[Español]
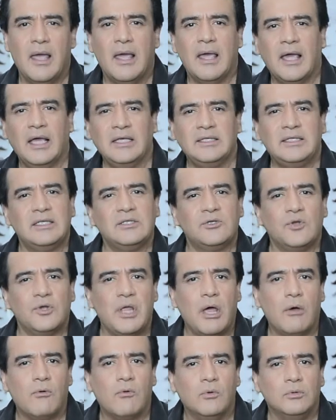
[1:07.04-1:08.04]
¿Qué es esto de
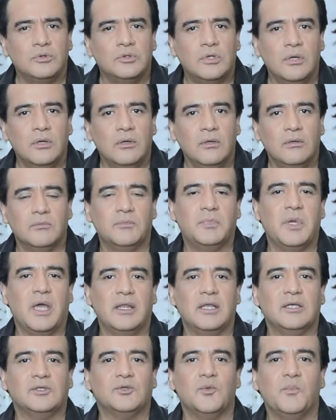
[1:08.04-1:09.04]
Augusto? Bien,
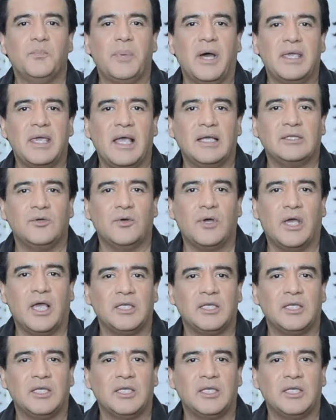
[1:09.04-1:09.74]
es un payaso que